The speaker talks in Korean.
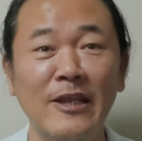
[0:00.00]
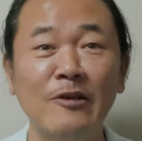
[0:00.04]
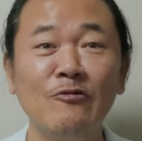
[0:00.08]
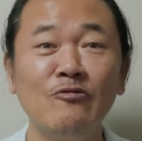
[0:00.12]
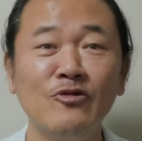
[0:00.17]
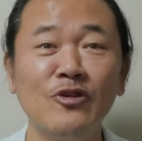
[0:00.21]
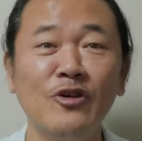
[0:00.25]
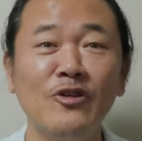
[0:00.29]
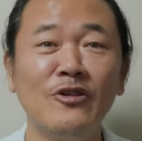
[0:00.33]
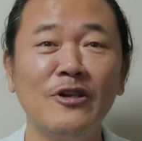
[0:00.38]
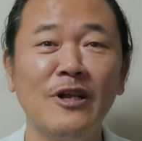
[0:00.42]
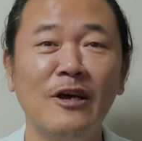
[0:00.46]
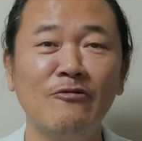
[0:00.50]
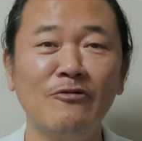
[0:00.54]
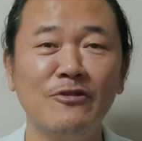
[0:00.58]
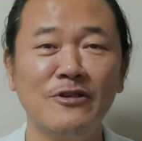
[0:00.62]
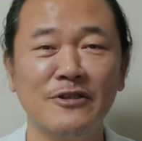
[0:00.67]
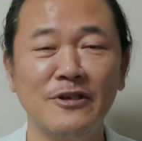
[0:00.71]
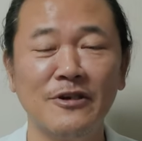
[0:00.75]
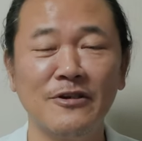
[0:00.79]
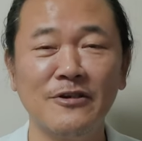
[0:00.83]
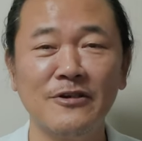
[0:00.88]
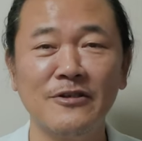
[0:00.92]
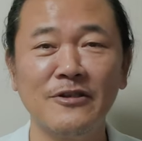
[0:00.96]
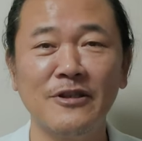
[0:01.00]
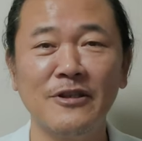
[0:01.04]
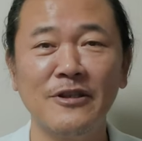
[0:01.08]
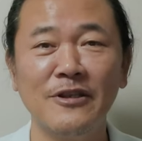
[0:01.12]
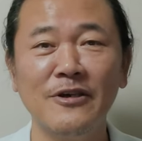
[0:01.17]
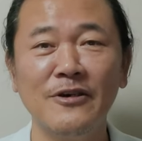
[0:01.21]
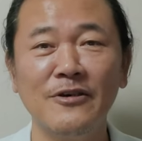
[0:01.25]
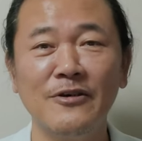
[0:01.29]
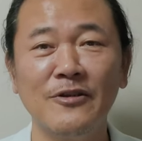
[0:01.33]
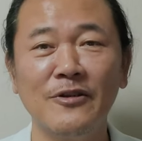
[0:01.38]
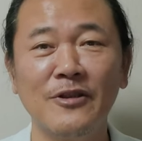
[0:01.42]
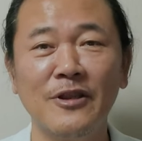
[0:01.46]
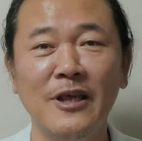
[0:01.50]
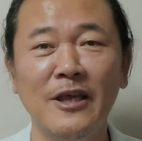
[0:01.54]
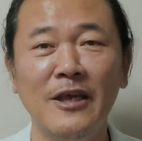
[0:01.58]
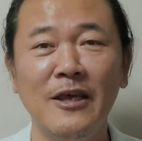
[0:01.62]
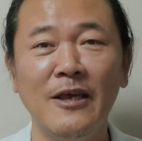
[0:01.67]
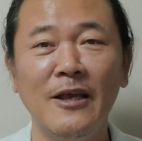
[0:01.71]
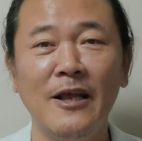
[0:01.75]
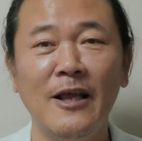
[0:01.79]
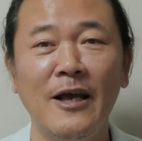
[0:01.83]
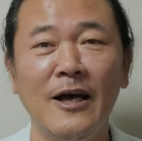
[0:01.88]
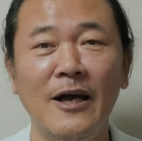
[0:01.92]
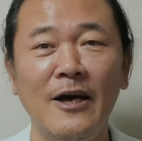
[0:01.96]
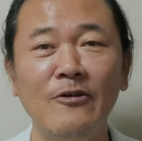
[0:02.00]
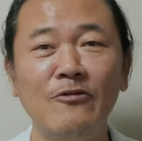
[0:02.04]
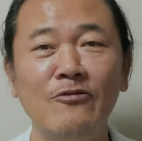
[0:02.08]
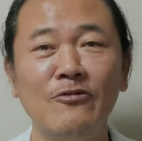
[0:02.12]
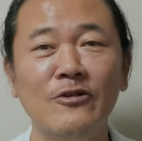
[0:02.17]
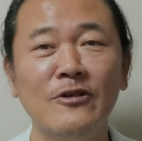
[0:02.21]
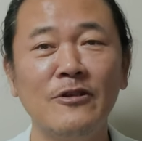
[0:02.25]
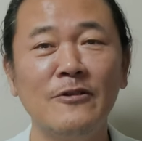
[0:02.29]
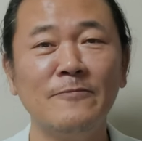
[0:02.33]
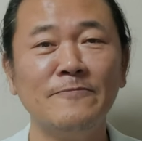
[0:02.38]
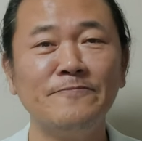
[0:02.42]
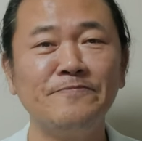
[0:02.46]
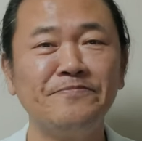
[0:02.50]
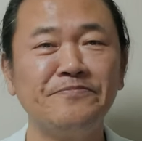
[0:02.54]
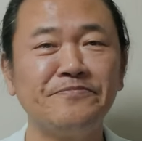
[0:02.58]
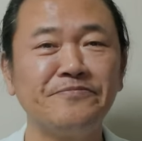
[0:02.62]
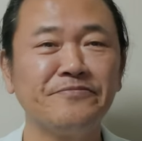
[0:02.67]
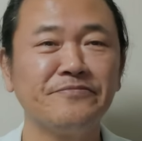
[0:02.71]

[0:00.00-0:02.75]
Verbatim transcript: 대리 운전을 하고 있었거든요. 그런데 하루는